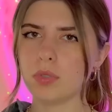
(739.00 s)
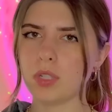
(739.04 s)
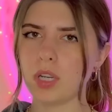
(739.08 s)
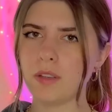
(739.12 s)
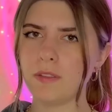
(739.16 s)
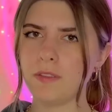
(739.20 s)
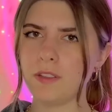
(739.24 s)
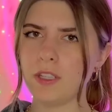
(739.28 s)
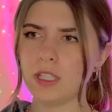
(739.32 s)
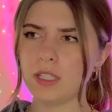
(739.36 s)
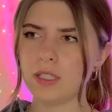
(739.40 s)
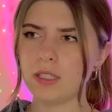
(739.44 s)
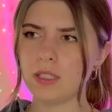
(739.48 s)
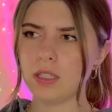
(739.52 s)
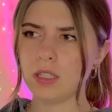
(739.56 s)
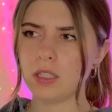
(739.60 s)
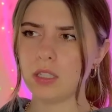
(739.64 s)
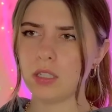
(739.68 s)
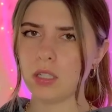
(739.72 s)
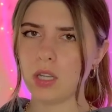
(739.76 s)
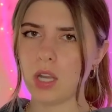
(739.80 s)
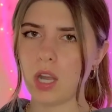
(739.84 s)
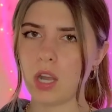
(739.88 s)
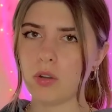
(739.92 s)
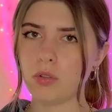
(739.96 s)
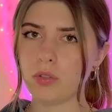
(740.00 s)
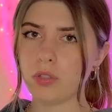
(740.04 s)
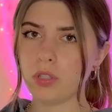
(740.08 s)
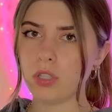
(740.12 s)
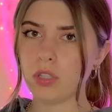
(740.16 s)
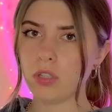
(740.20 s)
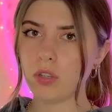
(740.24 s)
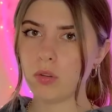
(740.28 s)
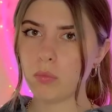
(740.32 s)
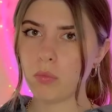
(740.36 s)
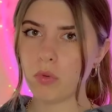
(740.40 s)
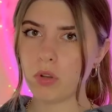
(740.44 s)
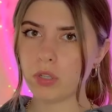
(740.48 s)
Профессор, а у
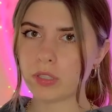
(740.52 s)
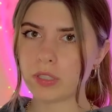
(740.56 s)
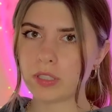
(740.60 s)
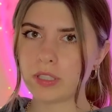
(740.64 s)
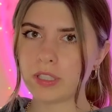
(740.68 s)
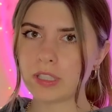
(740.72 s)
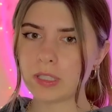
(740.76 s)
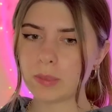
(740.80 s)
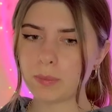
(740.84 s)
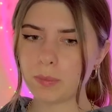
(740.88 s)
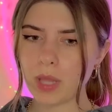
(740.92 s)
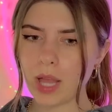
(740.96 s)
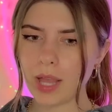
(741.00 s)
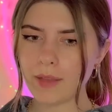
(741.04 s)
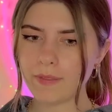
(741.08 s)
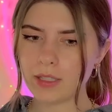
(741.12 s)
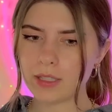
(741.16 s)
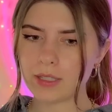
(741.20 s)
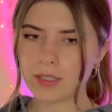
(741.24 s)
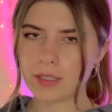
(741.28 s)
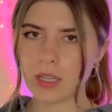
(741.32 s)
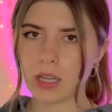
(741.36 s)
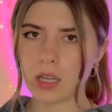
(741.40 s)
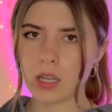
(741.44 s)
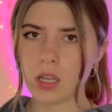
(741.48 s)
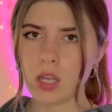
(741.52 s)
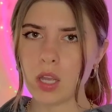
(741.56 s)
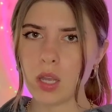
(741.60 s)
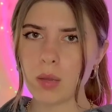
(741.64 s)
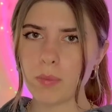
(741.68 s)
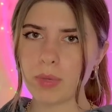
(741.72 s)
нее мозг не сплавится?